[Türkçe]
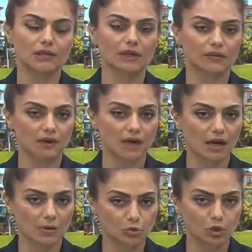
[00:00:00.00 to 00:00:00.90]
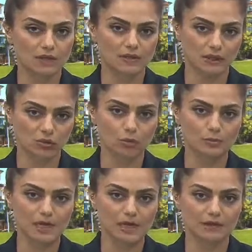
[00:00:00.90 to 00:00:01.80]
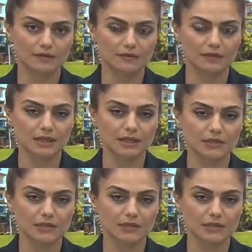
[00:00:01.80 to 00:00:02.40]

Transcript: devreye ambulans helikopter girdi.